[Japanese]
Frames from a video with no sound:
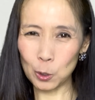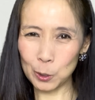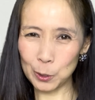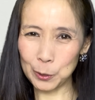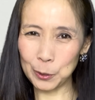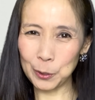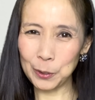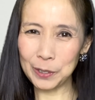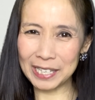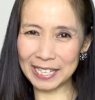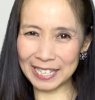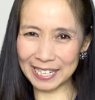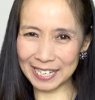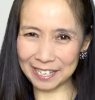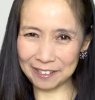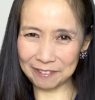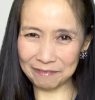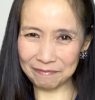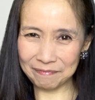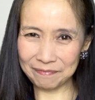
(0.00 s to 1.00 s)
スの
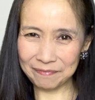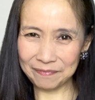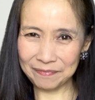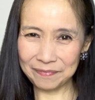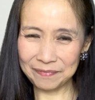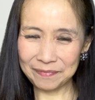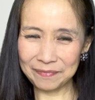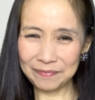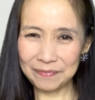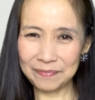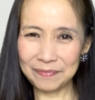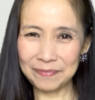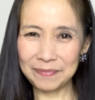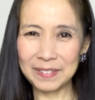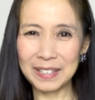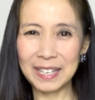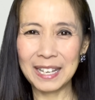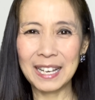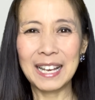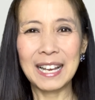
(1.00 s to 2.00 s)
キリン
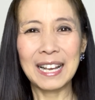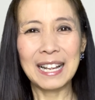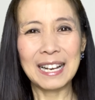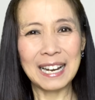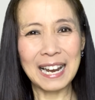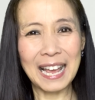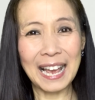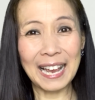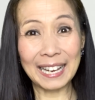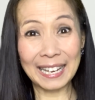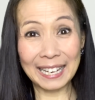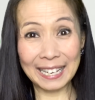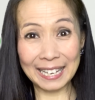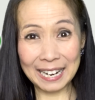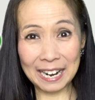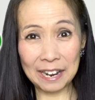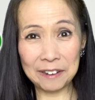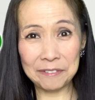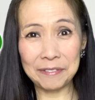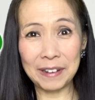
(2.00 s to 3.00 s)
la
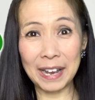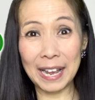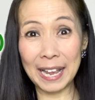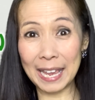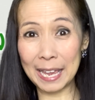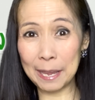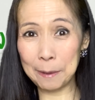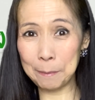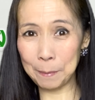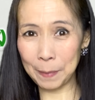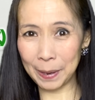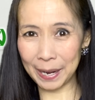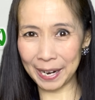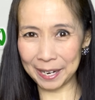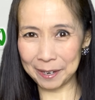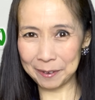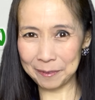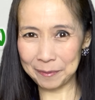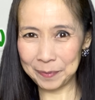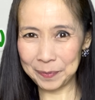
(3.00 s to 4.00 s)
jirafa
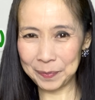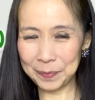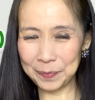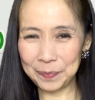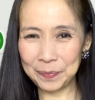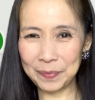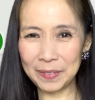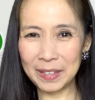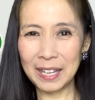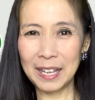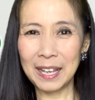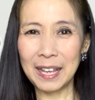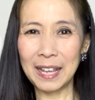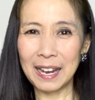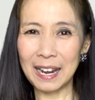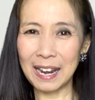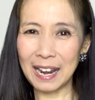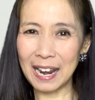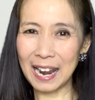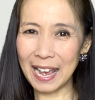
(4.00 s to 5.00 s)
hembra,
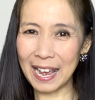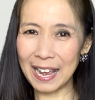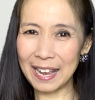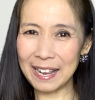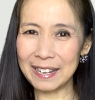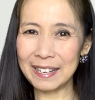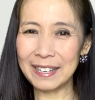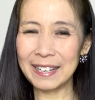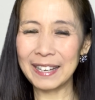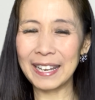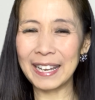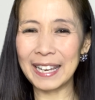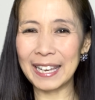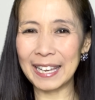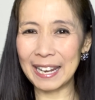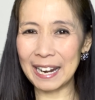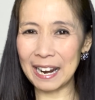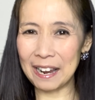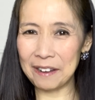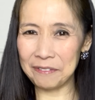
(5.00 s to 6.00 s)
la
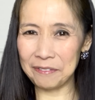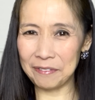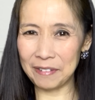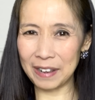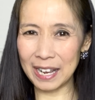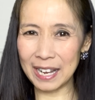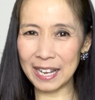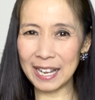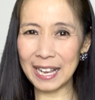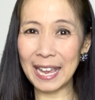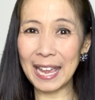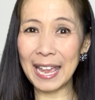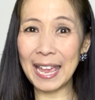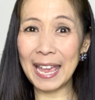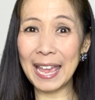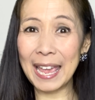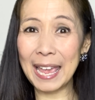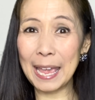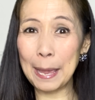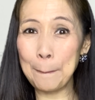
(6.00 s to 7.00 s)
jirafa
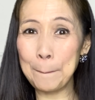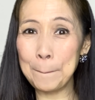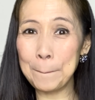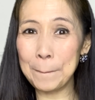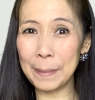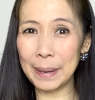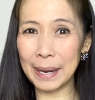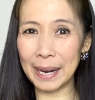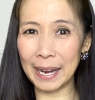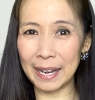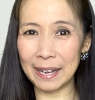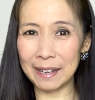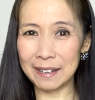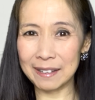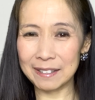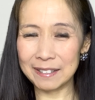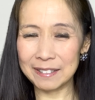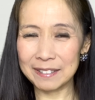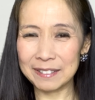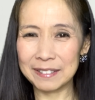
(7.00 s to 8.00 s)
hembra,
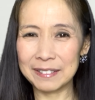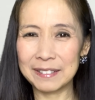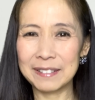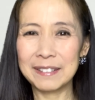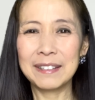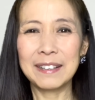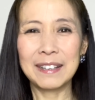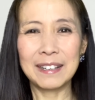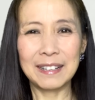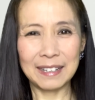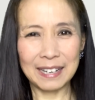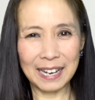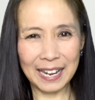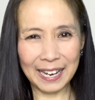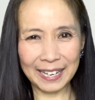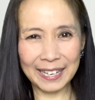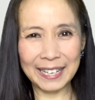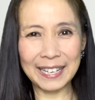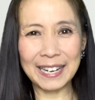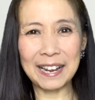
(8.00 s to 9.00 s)
la
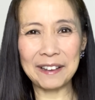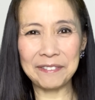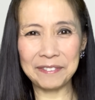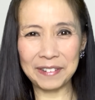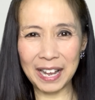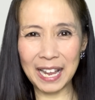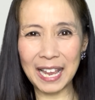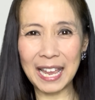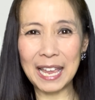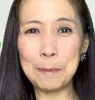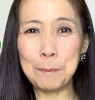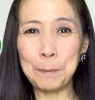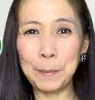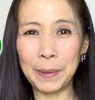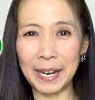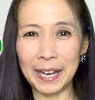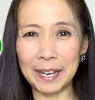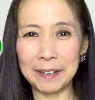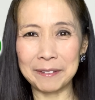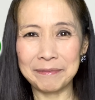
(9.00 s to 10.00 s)
jirafa
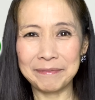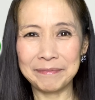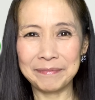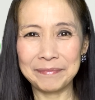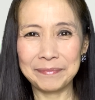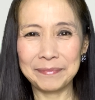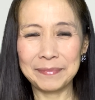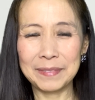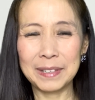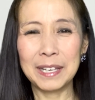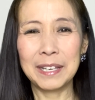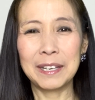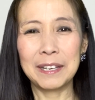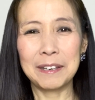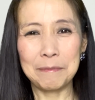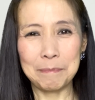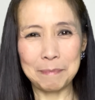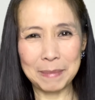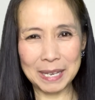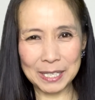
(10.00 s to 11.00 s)
hembra,
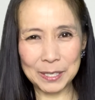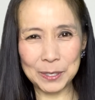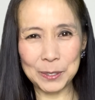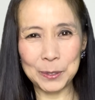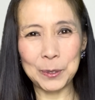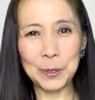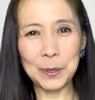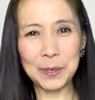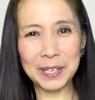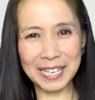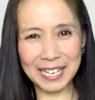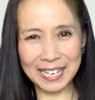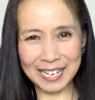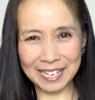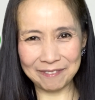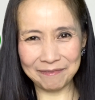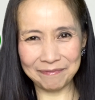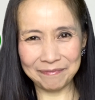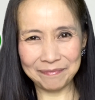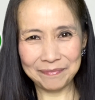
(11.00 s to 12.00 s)
メスの
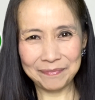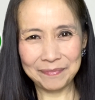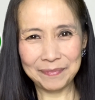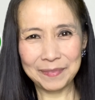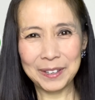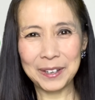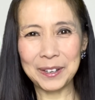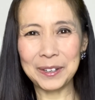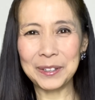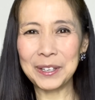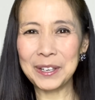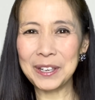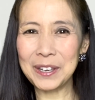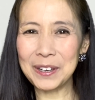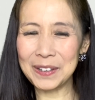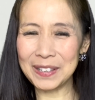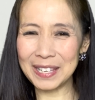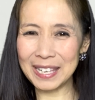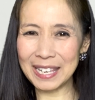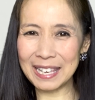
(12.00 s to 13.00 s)
キリン。このよ
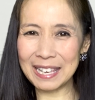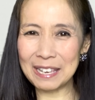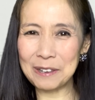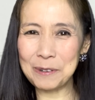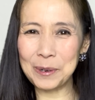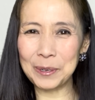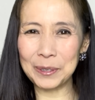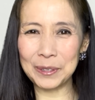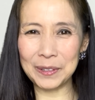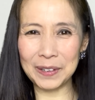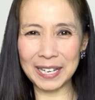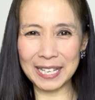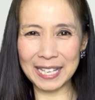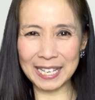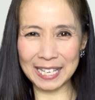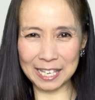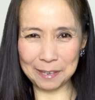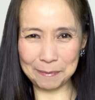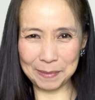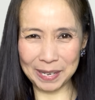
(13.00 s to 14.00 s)
うに言うことがで
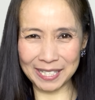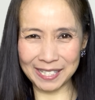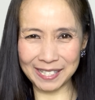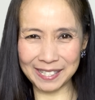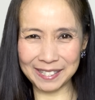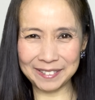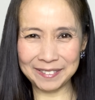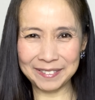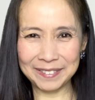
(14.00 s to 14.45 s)
きます。